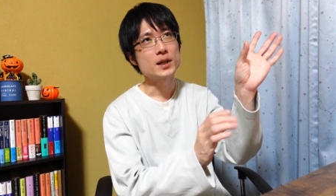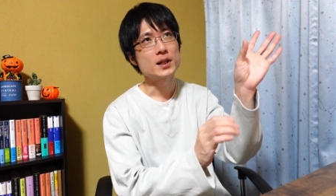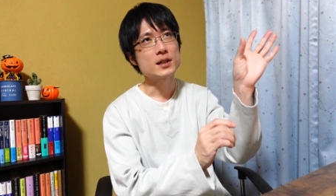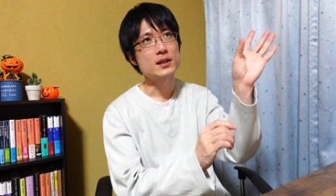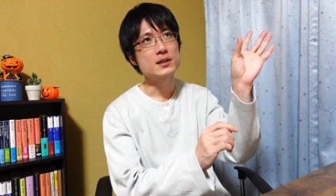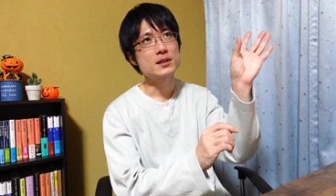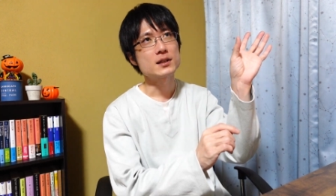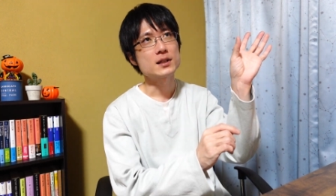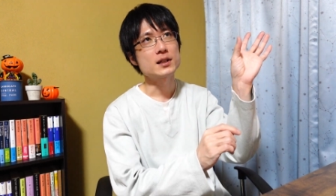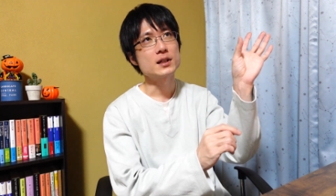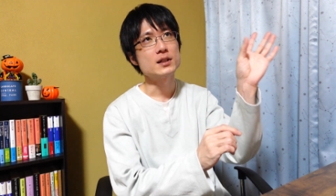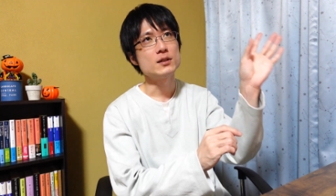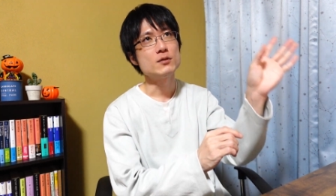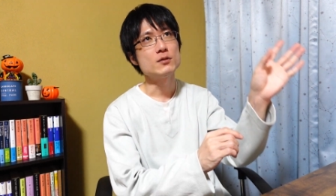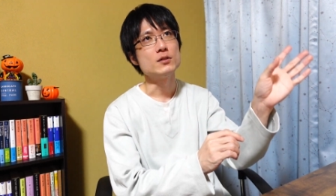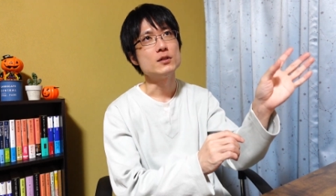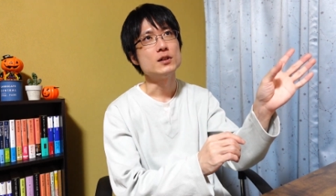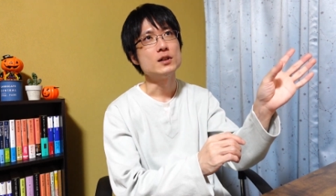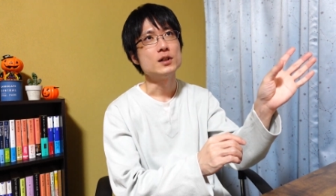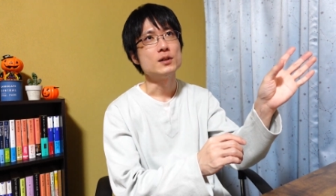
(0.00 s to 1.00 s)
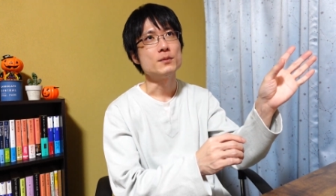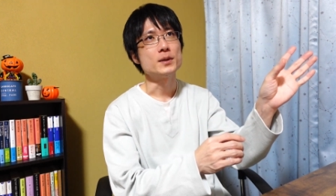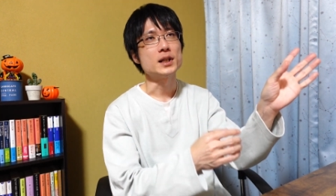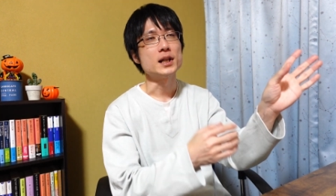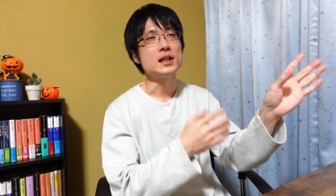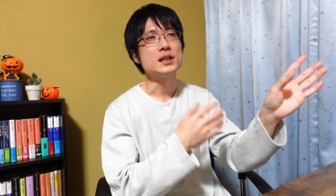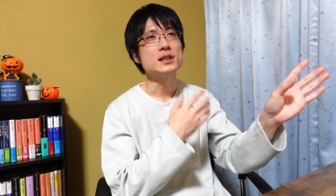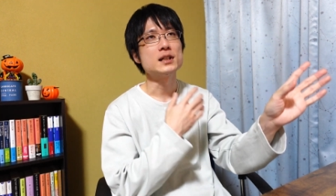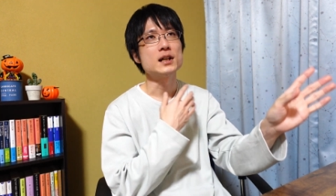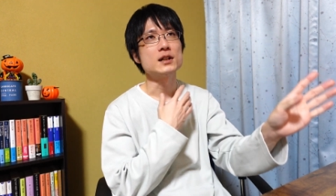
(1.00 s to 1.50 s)
なんだけど、まあ、や
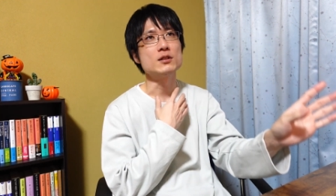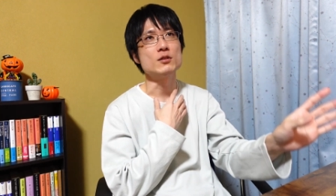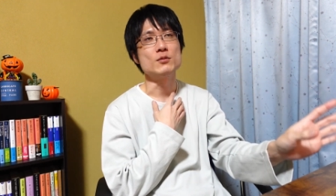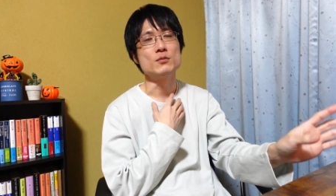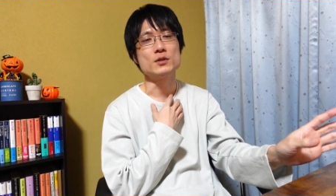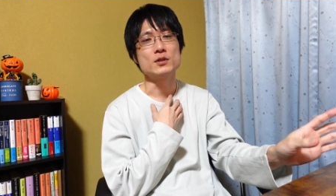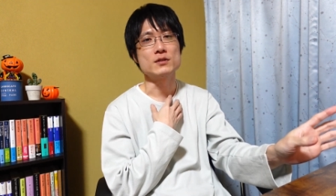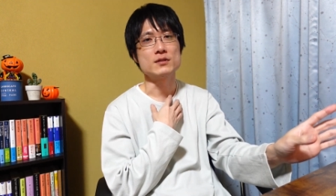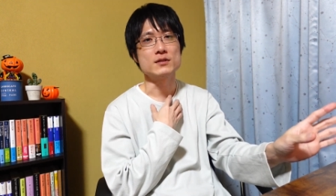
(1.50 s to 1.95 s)
りたいと思っ